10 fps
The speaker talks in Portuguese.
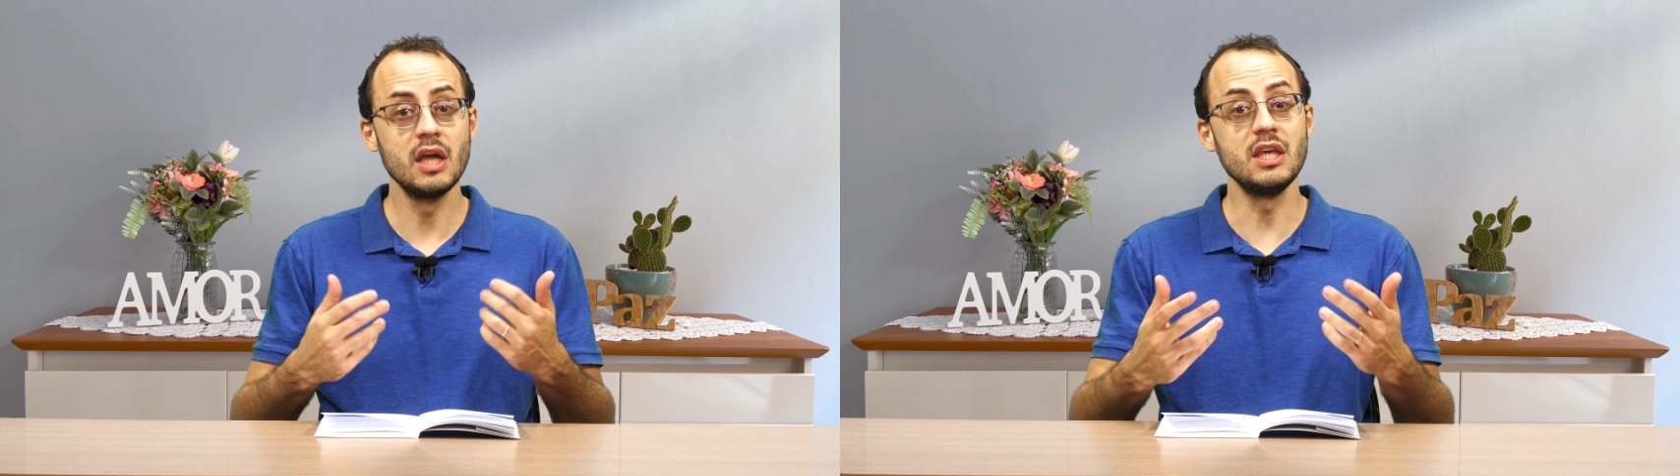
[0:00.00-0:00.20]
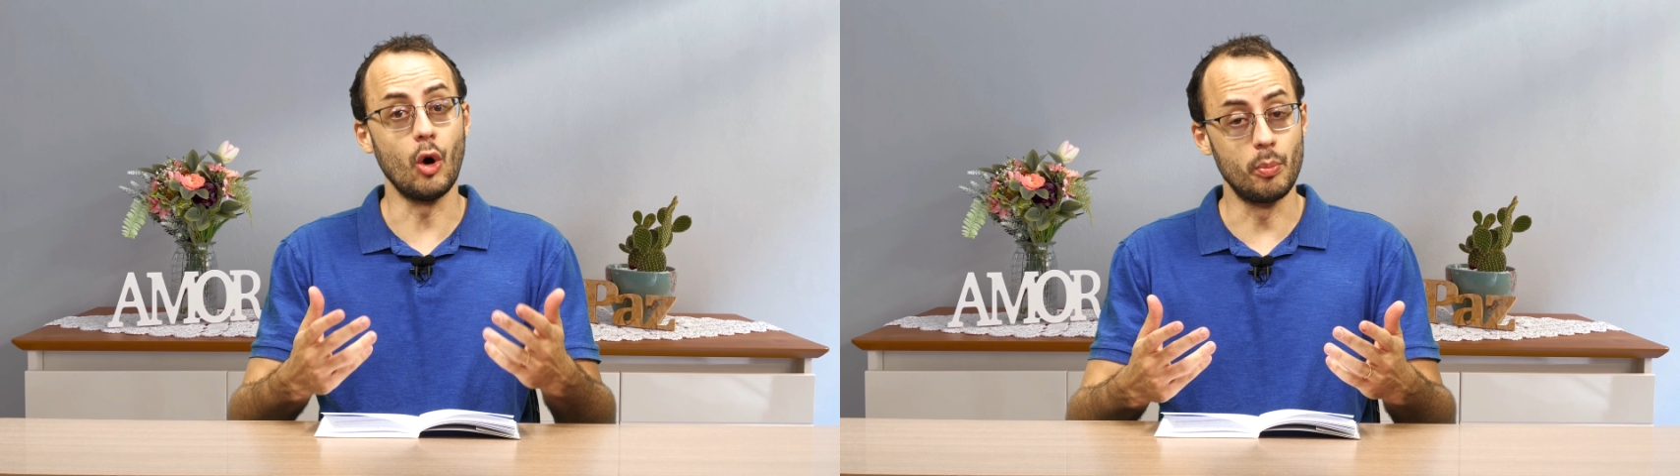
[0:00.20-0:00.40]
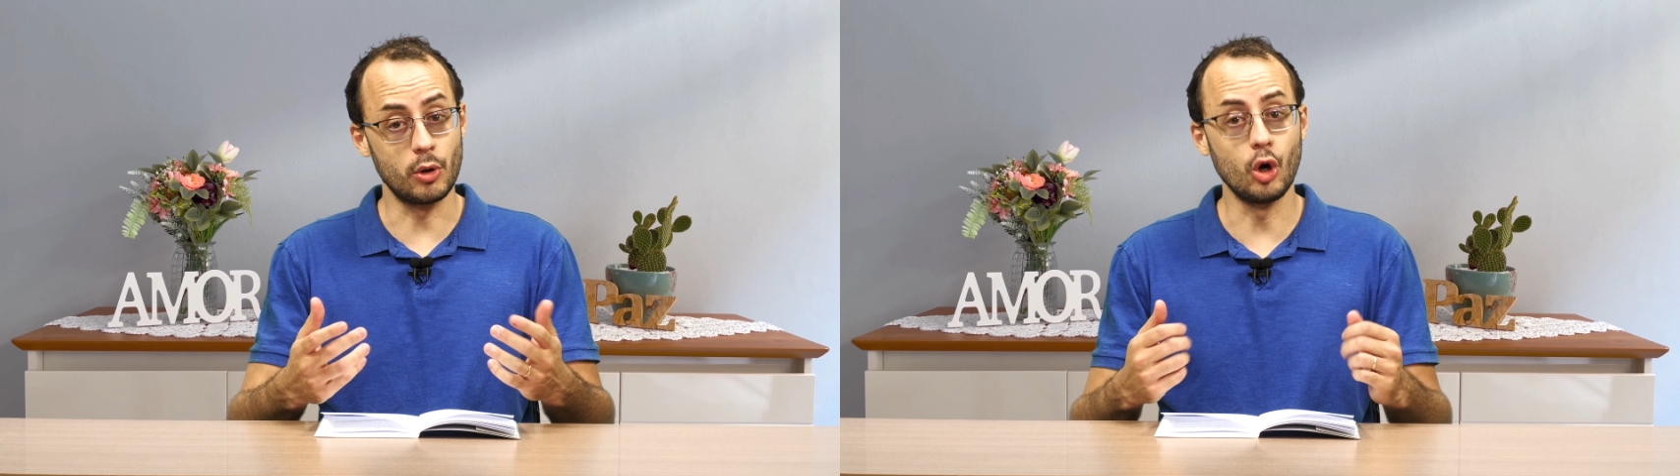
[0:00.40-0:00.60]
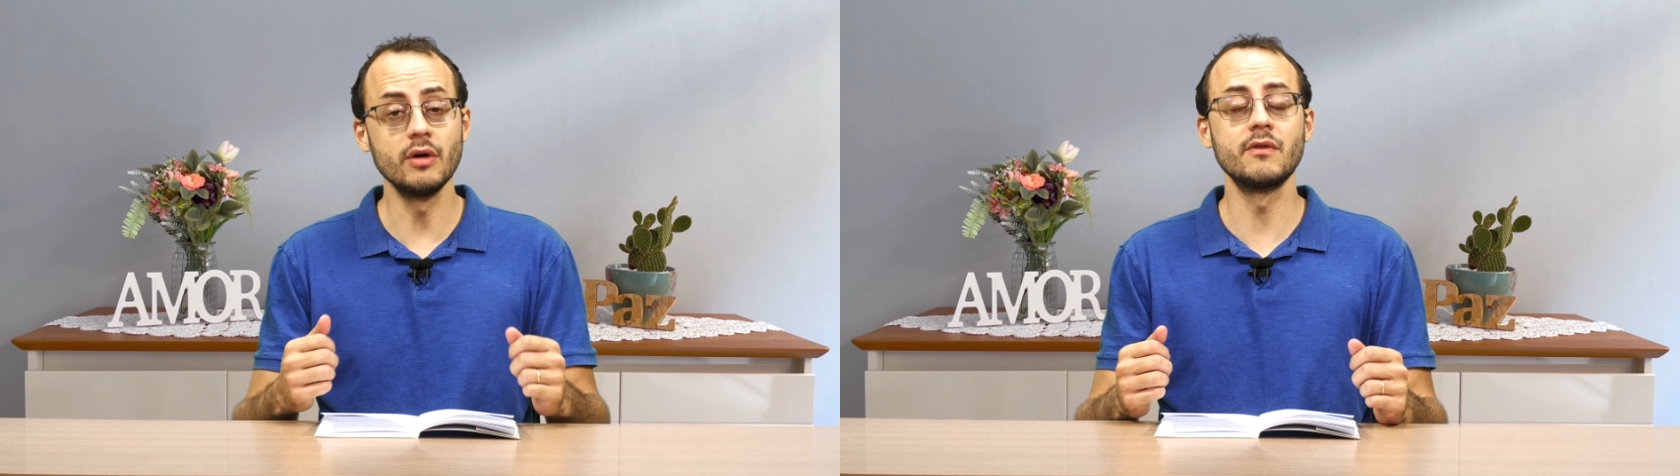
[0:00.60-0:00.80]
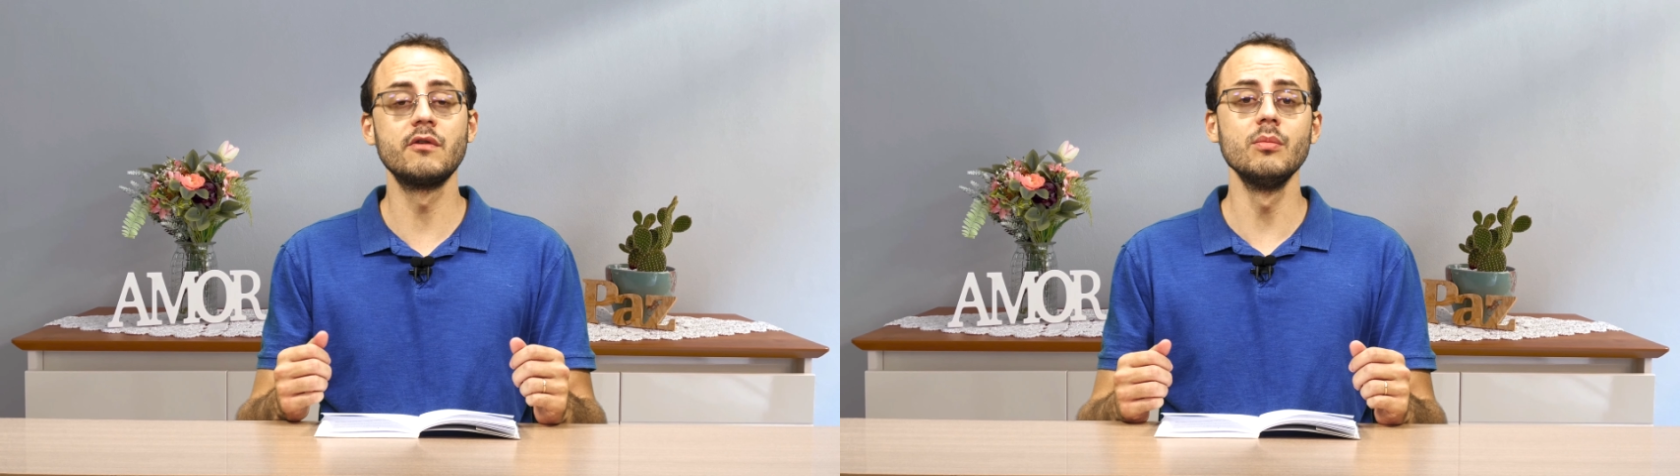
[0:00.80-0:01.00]
e ao
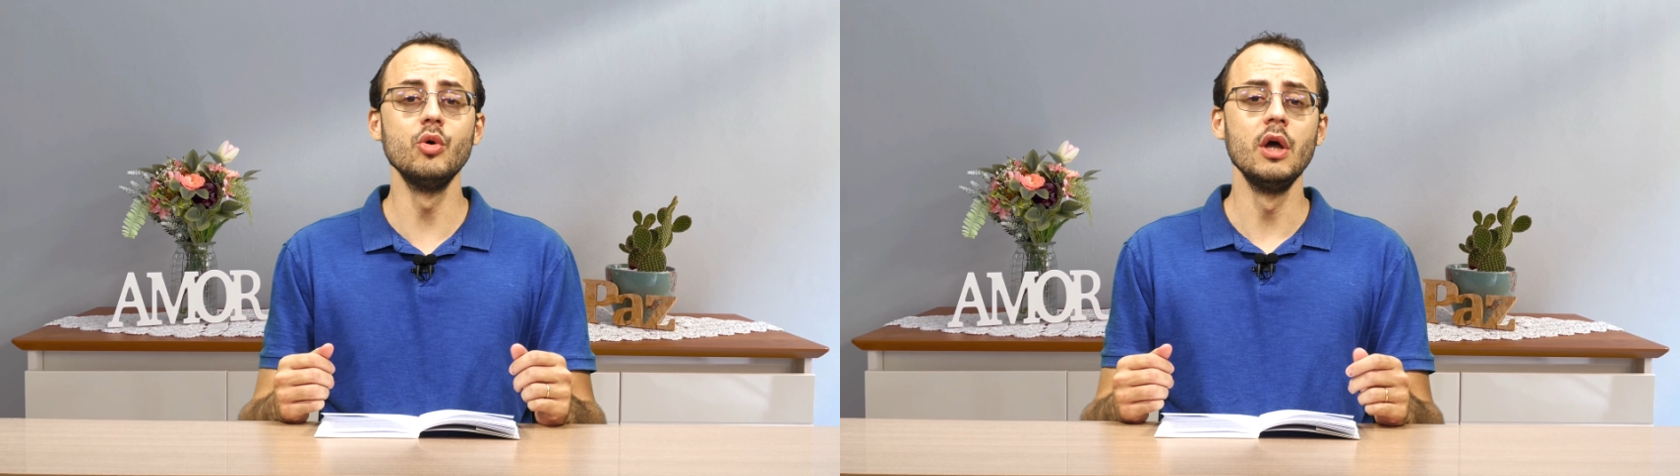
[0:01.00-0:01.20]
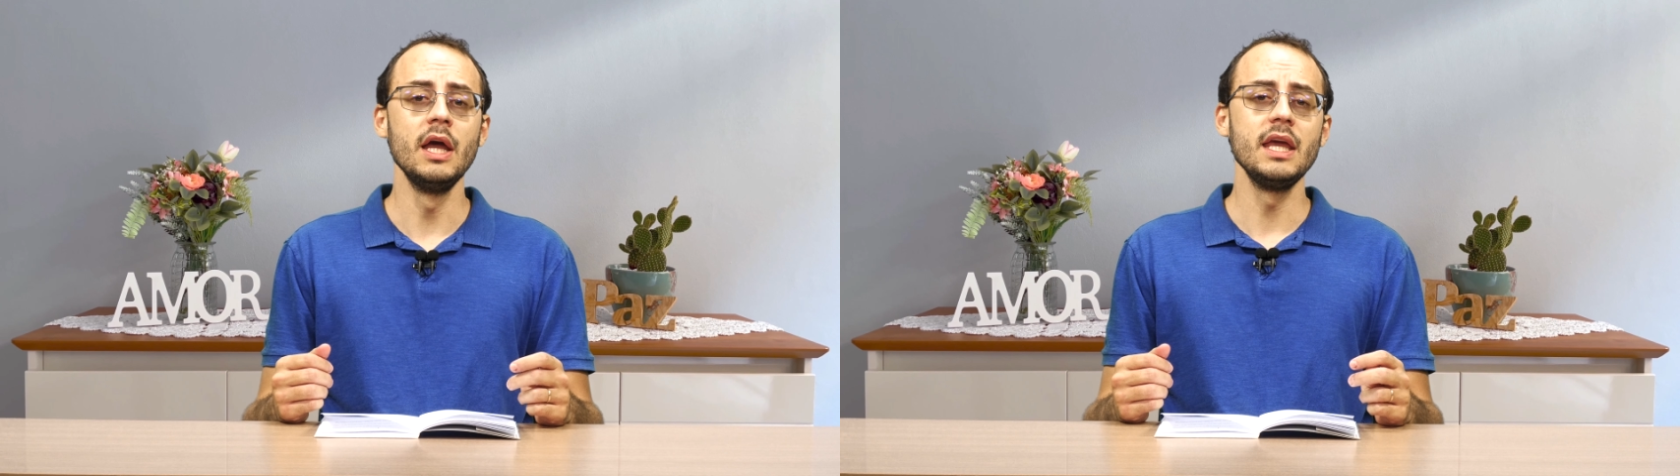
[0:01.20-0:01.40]
próximo,